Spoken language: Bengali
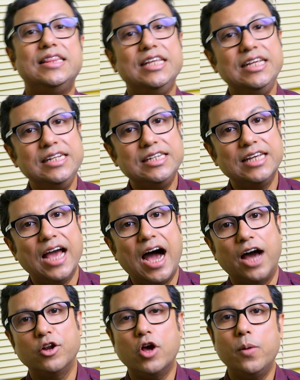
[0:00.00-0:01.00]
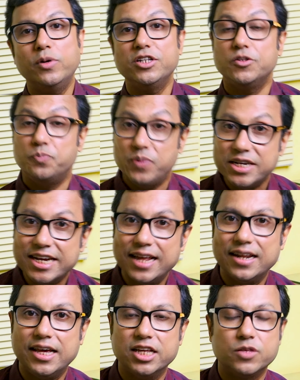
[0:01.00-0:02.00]
তিনটে আনকমন
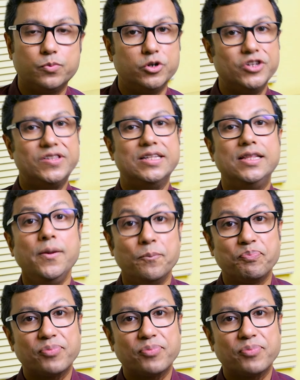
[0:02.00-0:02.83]
স্পেশাল কেস পরিস্থিতি